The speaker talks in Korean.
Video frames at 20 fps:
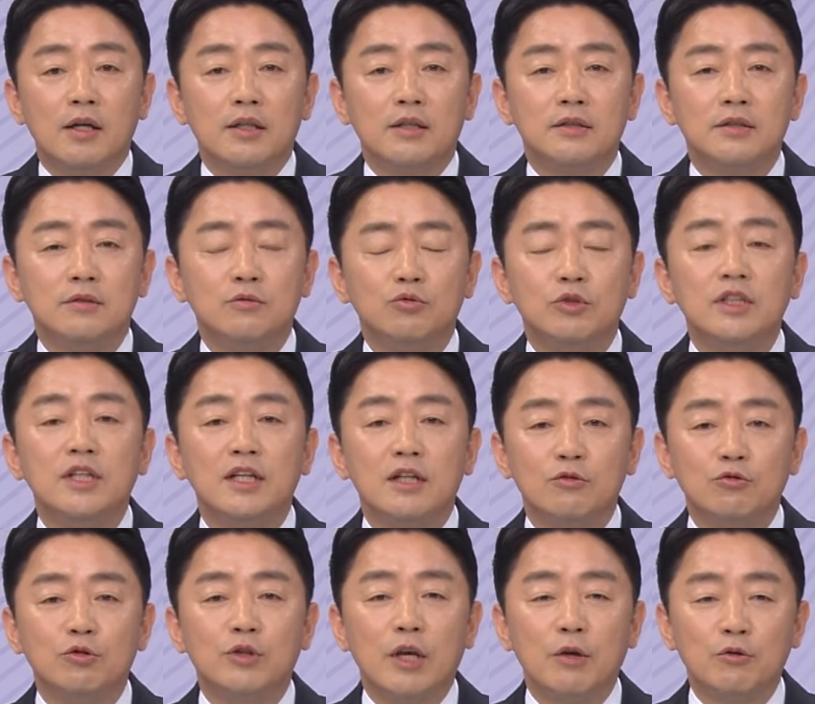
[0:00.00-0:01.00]
그 우리나라
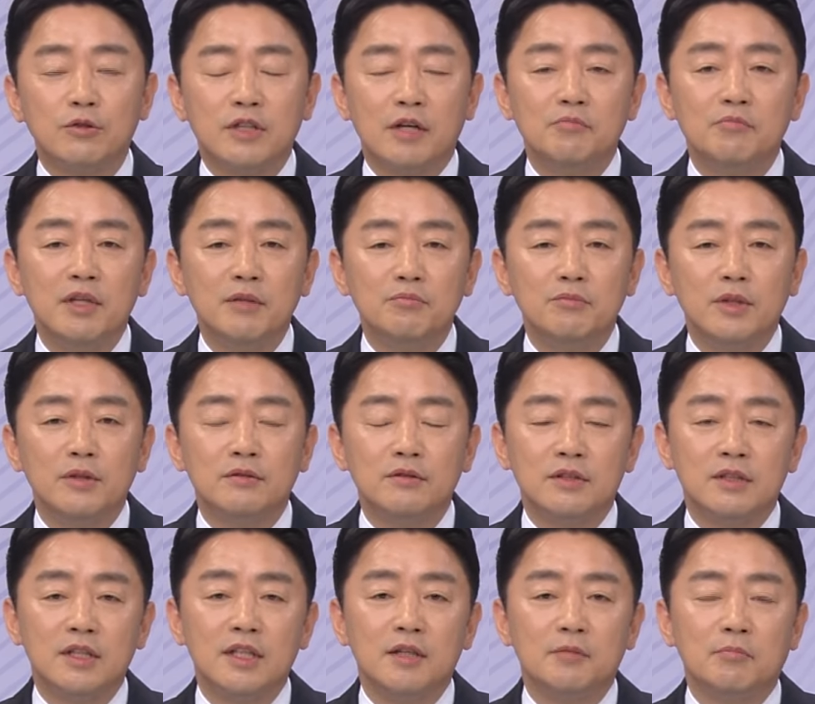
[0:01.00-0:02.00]
국회의원
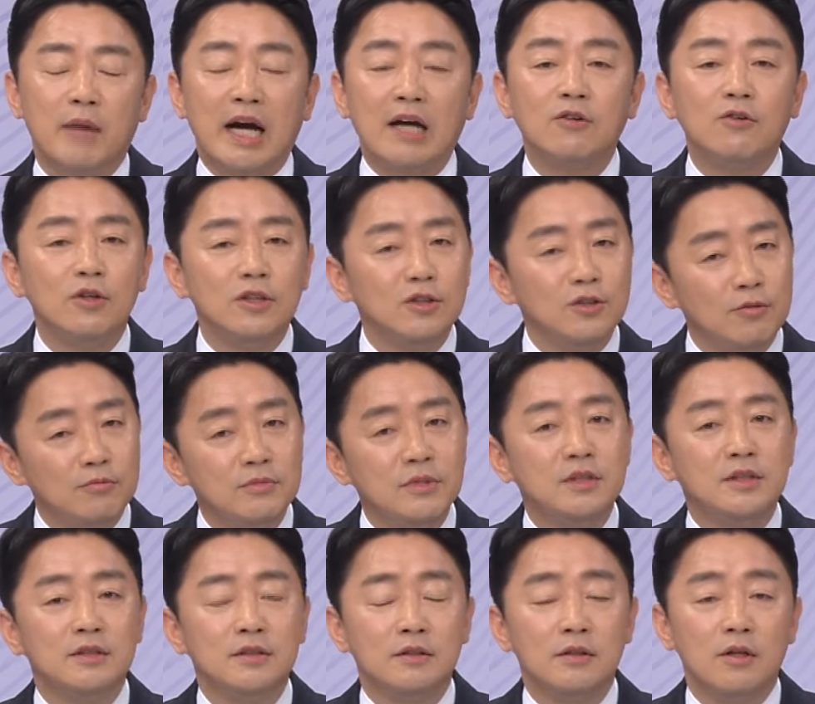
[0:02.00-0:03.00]
300명들이 만 건이
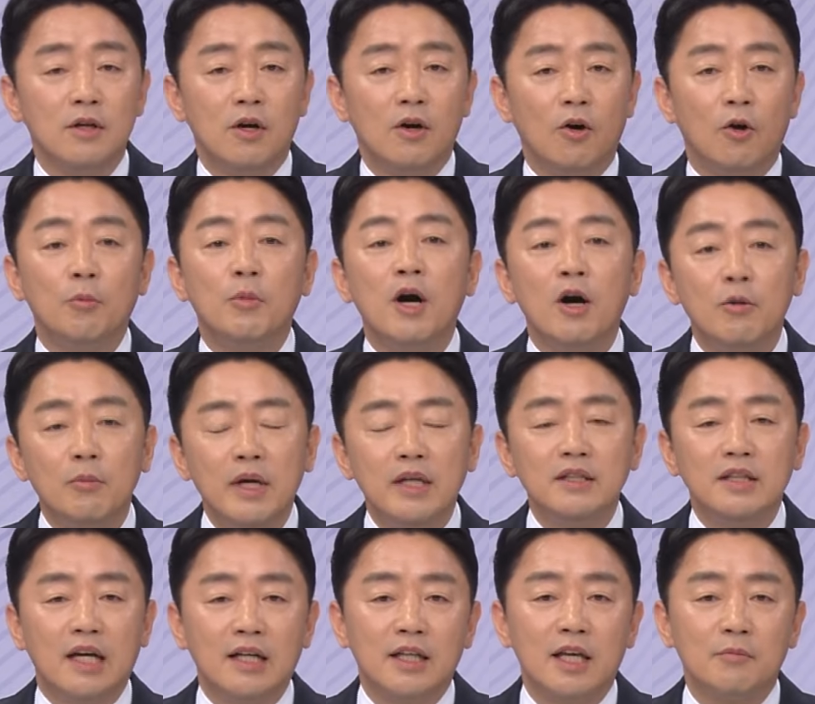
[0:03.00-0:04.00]
넘는
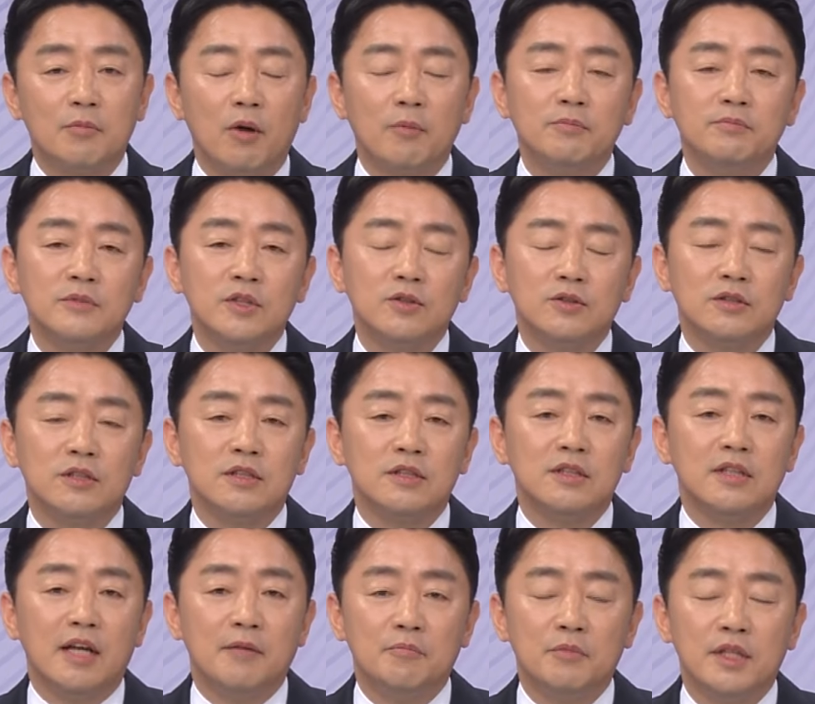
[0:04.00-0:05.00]
어마어마한 양의
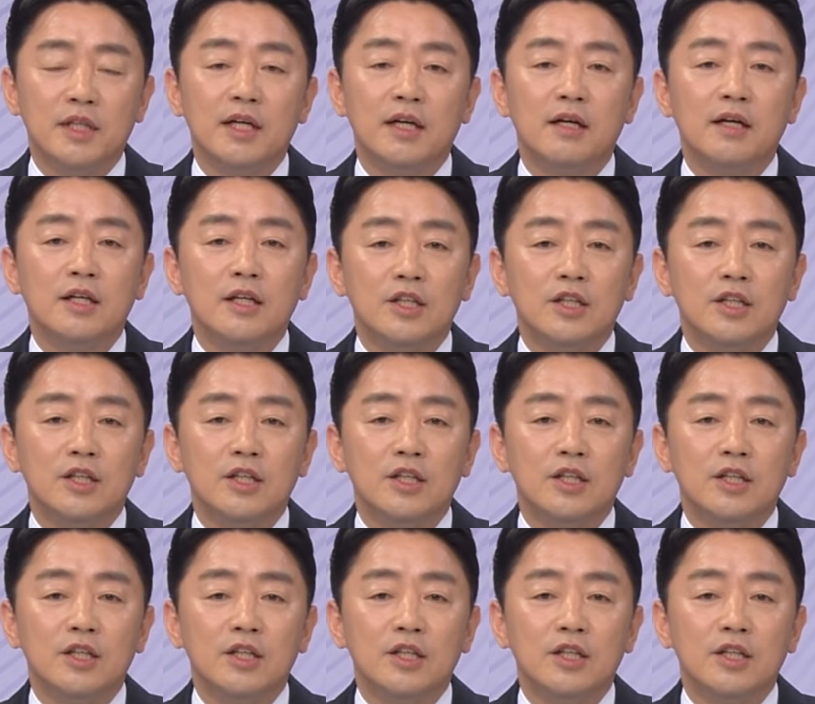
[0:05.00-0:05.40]
법령들을 냅니다.